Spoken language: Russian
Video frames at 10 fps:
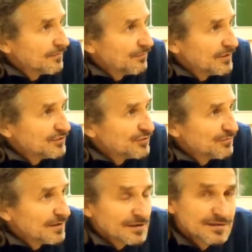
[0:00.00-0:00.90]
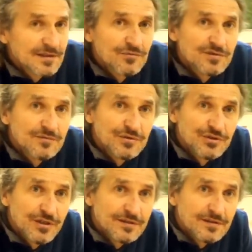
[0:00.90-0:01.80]
Pentium
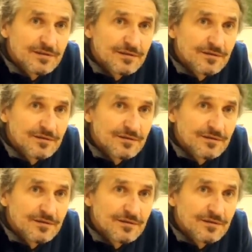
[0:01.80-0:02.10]
386